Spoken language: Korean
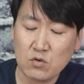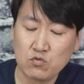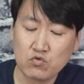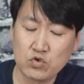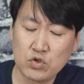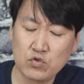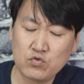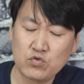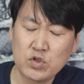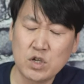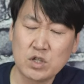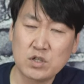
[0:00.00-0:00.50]

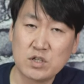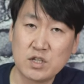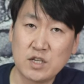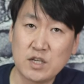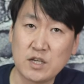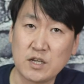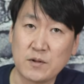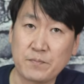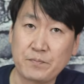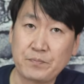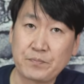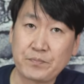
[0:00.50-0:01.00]
우리
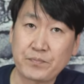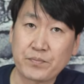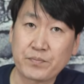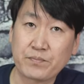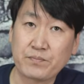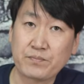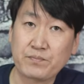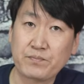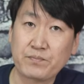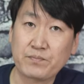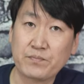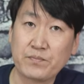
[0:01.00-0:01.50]
유저들이
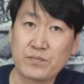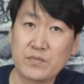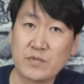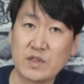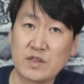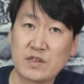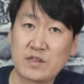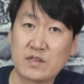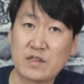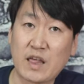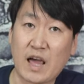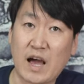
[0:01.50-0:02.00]

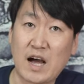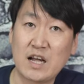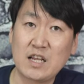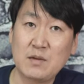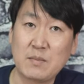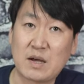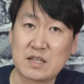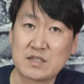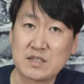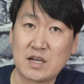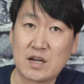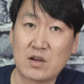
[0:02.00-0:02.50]
음, 대안이
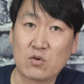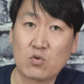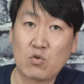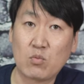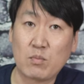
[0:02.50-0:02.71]
많잖아요.